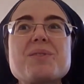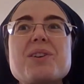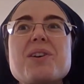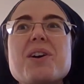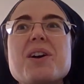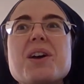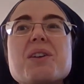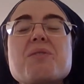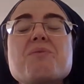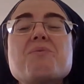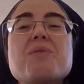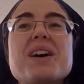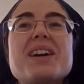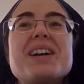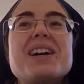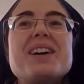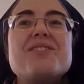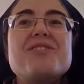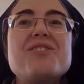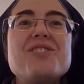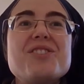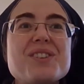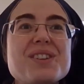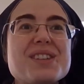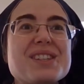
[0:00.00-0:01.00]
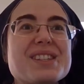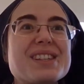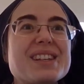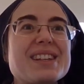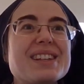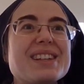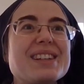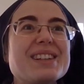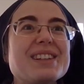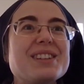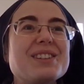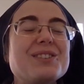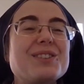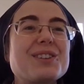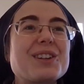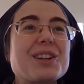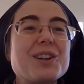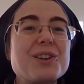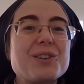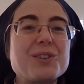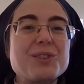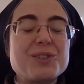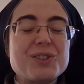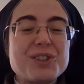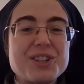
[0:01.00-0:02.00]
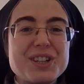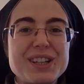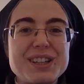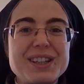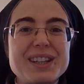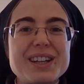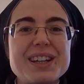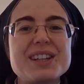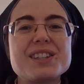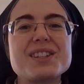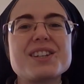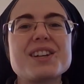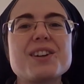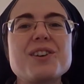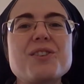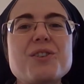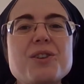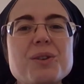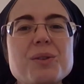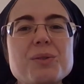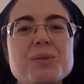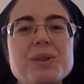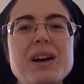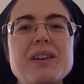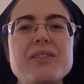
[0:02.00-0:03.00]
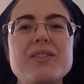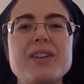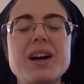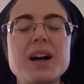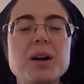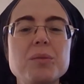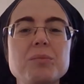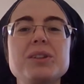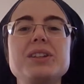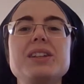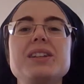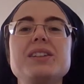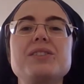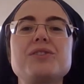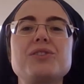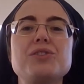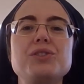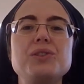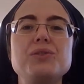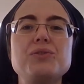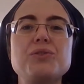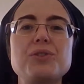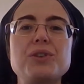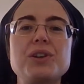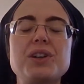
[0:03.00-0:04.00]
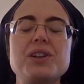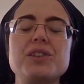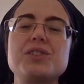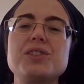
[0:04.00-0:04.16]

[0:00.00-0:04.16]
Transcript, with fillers: Però è guai a voi se non riconoscete che c'è ancora una fame dentro di voi,